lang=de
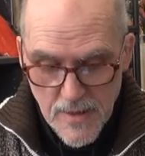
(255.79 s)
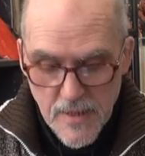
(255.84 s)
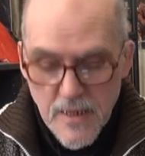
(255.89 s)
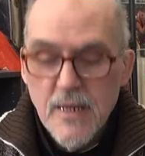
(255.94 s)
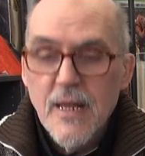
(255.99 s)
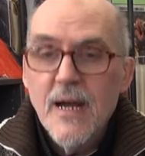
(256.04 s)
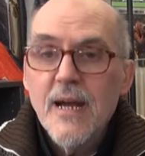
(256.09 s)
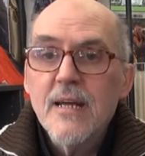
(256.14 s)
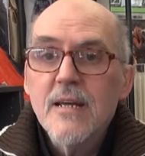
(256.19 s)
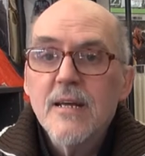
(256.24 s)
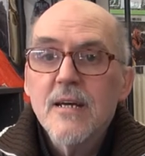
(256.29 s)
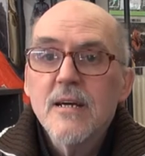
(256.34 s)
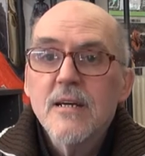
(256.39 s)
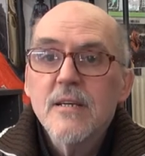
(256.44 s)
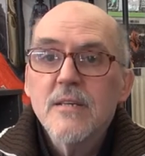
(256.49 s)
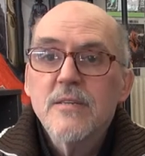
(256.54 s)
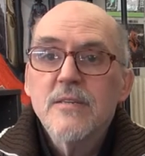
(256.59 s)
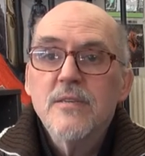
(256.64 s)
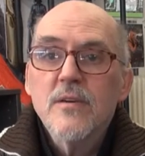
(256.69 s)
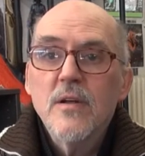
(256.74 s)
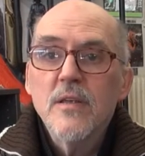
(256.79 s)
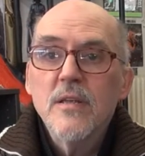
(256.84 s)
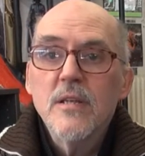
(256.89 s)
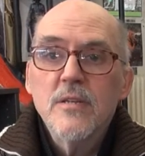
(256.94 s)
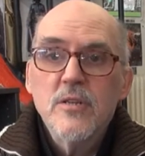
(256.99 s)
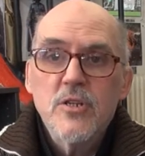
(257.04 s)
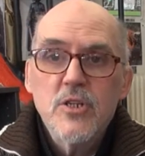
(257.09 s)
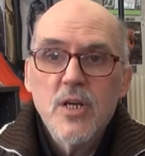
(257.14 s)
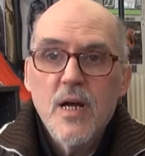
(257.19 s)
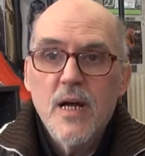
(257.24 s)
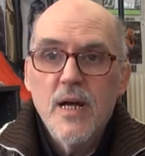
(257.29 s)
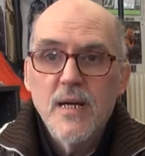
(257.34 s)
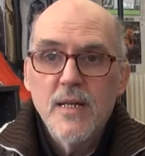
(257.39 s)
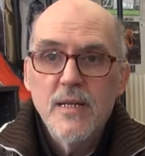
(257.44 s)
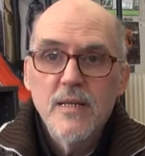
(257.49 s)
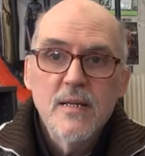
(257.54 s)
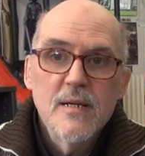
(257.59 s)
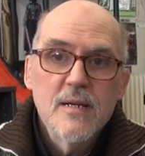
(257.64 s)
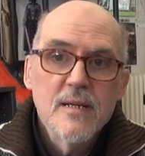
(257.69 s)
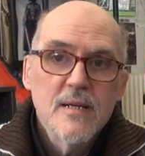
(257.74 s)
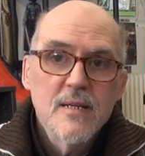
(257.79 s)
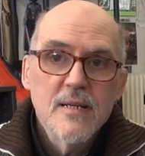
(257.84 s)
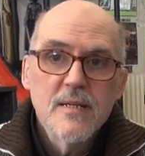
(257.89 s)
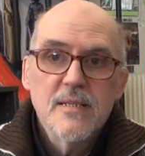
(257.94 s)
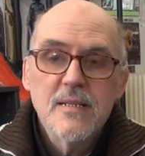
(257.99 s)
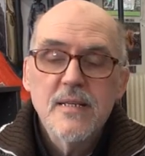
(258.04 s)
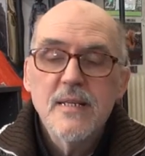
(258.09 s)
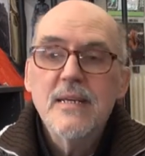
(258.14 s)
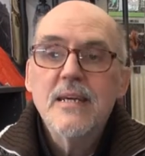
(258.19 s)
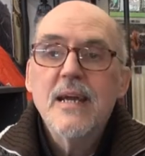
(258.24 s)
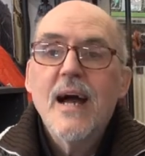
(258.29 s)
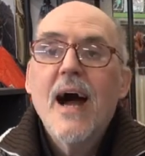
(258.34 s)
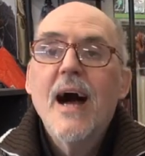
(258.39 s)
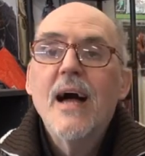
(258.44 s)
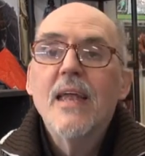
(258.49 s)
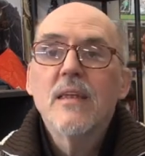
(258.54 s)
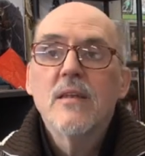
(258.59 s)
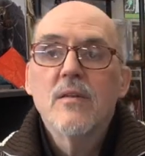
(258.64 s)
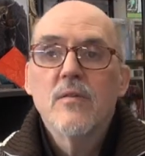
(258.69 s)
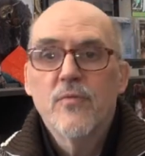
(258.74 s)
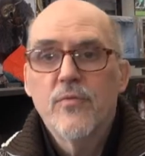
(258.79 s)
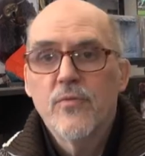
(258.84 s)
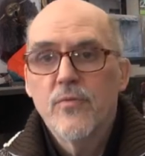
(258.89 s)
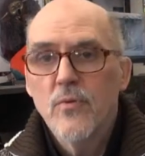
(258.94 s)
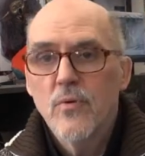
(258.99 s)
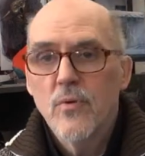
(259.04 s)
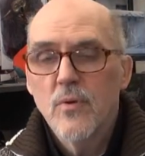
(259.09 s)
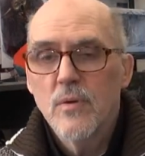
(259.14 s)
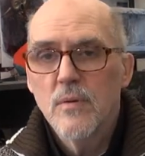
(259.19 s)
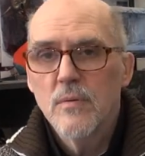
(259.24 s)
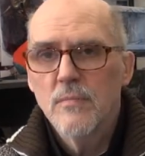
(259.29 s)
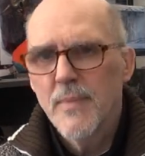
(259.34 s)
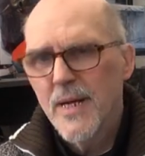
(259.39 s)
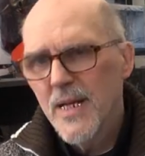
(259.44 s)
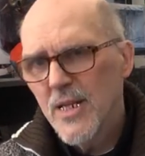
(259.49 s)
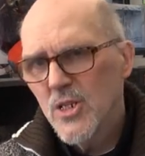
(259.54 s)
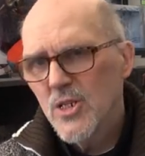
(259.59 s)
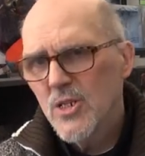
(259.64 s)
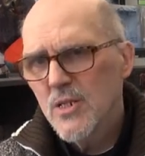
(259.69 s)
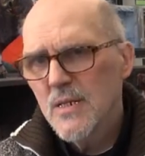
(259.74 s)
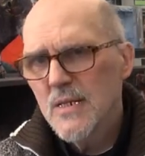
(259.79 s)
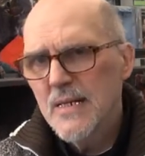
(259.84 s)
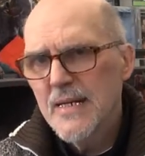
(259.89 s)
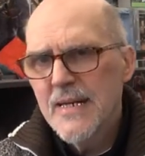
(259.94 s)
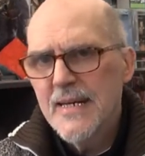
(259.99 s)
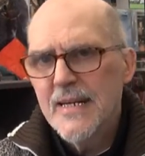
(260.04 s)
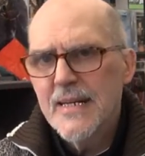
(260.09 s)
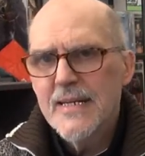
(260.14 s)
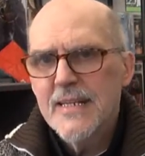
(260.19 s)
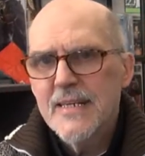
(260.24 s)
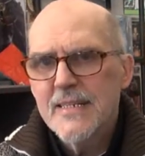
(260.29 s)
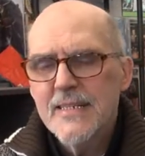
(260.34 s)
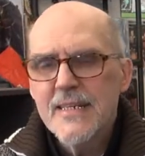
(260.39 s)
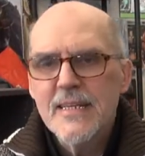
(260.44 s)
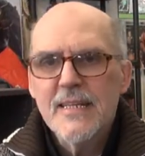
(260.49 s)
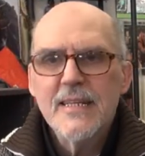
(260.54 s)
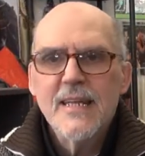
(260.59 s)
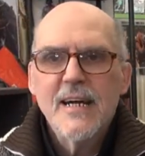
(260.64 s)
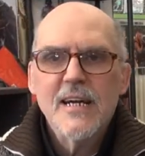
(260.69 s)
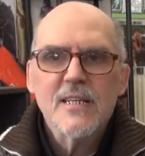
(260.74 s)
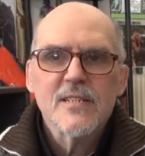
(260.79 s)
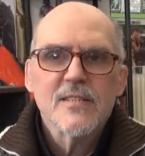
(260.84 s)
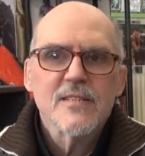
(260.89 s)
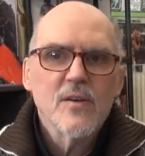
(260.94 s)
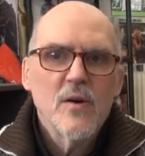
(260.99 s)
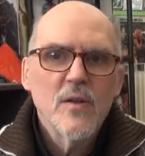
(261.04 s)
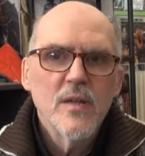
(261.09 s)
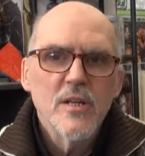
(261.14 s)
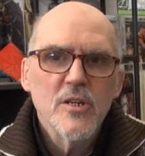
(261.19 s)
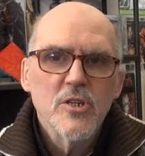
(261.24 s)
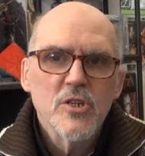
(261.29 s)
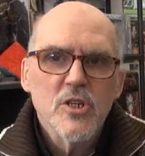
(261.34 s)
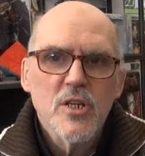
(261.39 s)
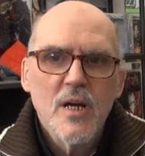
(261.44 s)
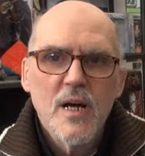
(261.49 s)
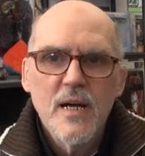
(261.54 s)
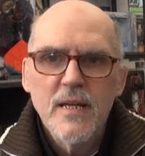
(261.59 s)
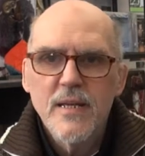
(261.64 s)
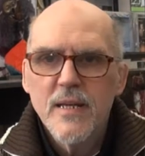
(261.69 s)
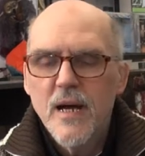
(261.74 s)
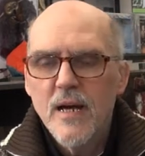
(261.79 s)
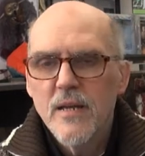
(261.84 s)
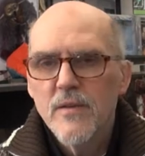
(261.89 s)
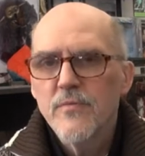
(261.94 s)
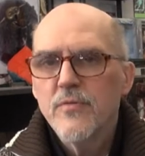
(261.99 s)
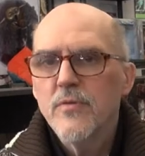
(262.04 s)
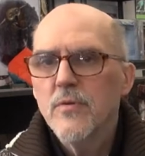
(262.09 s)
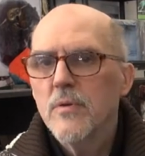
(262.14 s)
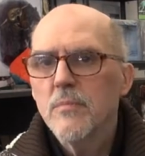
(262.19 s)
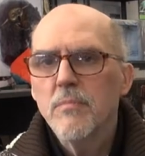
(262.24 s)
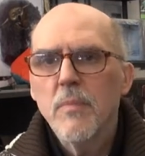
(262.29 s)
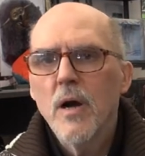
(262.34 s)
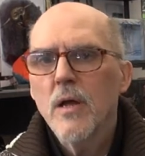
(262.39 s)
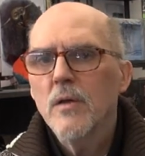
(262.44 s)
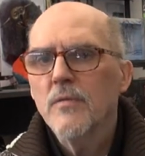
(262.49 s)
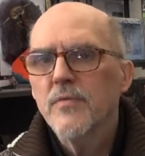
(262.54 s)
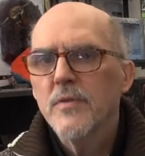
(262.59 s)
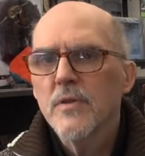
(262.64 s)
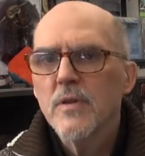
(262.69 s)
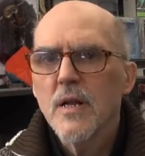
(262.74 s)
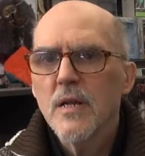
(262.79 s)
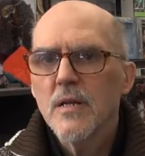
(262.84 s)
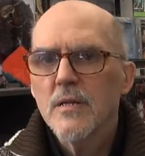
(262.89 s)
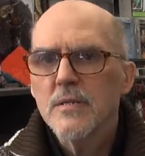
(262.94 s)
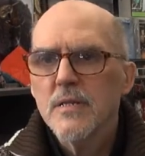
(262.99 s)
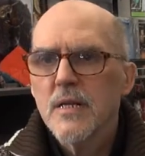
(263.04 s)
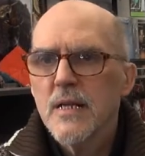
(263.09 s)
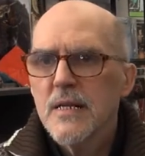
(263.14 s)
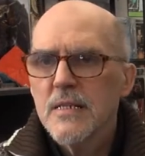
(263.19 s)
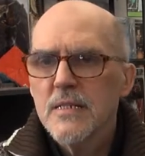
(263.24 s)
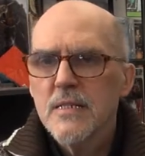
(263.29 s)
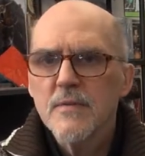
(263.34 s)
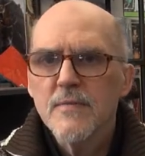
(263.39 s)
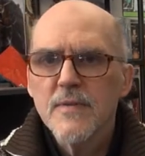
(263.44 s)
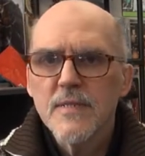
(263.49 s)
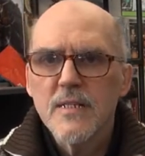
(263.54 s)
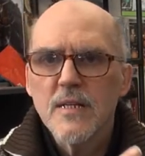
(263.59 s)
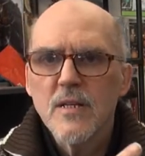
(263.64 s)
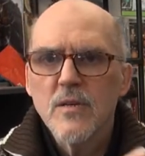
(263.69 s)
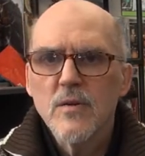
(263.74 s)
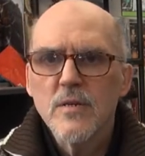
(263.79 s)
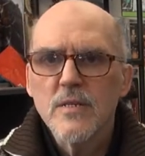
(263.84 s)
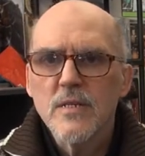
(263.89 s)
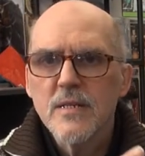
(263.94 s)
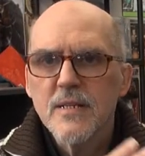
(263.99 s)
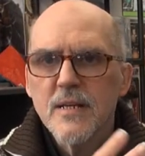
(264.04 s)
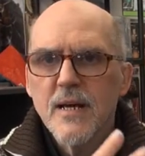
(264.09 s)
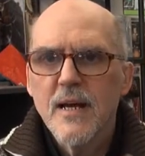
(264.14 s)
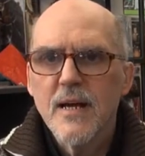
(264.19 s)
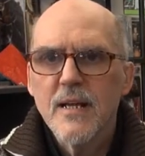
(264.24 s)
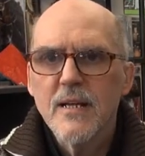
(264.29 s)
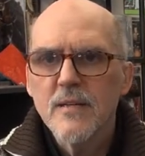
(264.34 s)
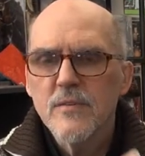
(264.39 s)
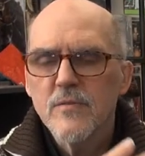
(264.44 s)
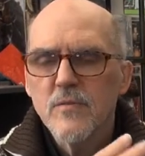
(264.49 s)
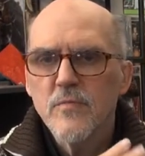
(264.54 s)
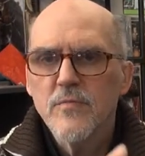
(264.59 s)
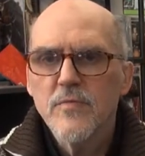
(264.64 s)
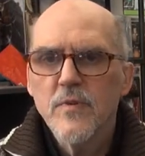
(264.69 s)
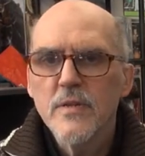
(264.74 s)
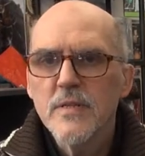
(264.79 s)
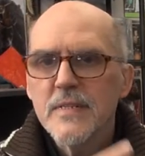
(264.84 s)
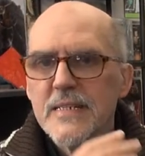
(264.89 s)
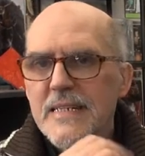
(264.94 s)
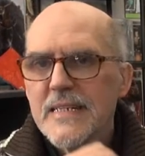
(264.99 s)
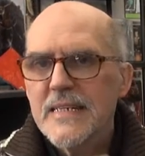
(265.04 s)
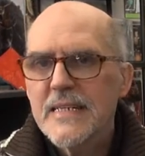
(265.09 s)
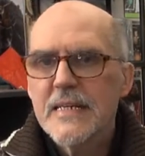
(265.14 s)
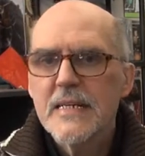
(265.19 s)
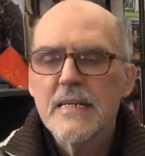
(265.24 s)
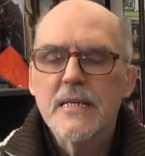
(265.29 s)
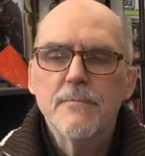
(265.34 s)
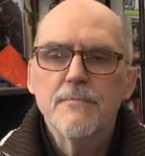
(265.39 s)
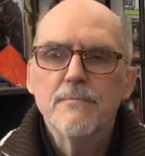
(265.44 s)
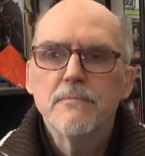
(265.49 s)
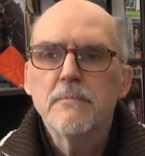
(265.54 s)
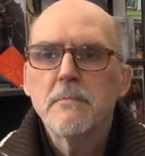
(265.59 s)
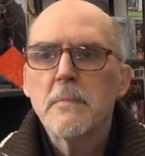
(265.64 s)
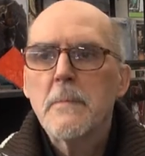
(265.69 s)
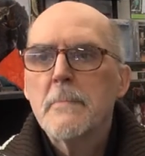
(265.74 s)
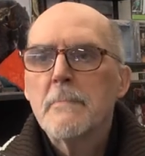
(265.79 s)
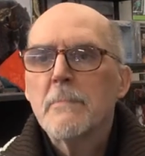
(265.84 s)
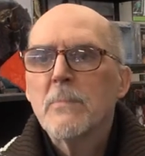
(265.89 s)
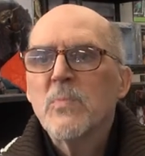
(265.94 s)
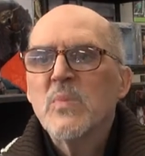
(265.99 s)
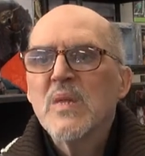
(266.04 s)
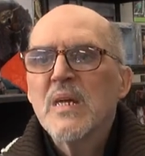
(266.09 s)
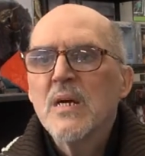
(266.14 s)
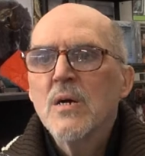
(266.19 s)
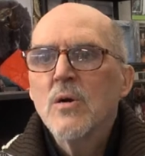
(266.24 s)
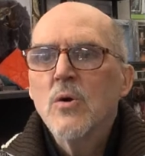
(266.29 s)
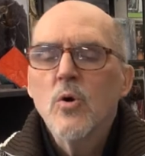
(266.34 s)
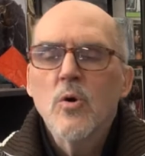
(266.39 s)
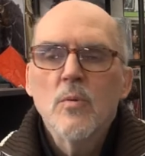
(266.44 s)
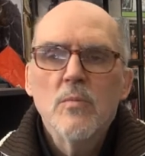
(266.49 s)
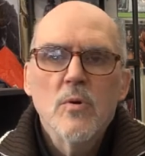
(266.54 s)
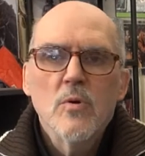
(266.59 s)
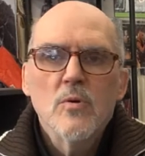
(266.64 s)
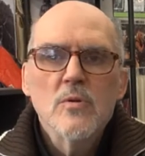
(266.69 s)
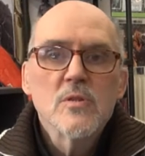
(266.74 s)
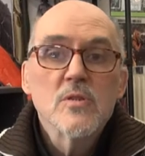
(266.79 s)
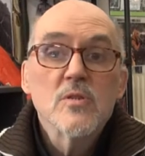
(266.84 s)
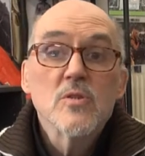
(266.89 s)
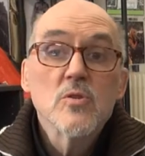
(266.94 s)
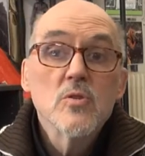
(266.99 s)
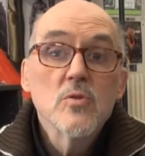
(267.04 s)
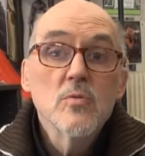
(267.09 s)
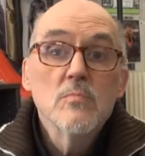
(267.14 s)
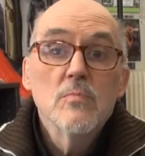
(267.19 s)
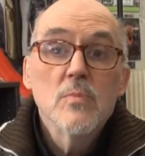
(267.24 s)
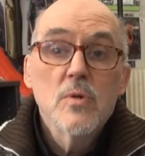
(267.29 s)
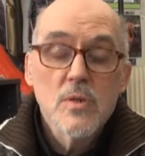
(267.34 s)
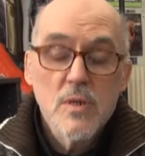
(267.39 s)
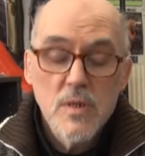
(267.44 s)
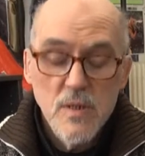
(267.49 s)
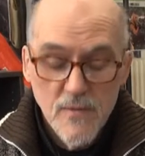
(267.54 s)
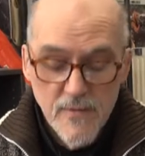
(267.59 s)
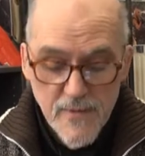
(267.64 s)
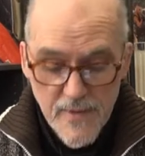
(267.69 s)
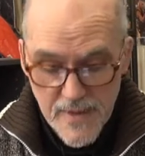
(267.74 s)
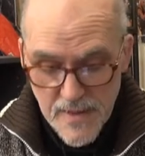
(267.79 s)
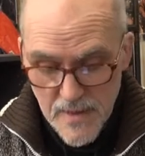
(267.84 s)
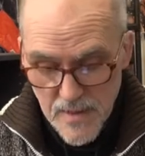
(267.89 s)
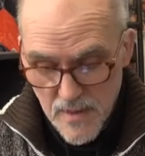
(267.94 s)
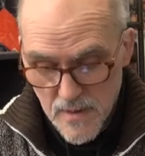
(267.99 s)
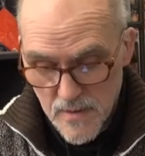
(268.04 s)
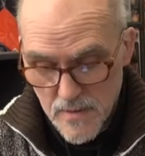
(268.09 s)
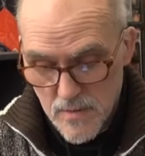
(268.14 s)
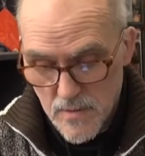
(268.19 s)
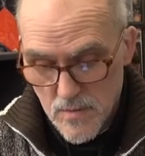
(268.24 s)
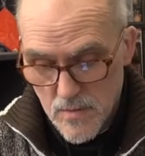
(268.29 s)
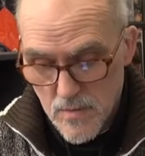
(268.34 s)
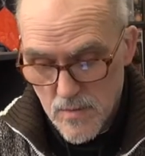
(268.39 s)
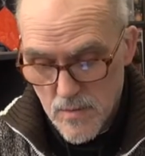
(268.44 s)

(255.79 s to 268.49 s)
die nach Sonnenschein sich anfühlen. Menschen, die sich nach Sonnenschein anfühlen. Ich meine, ich finde alles klasse, was die Leute da alle so von sich geben, um uns zu motivieren.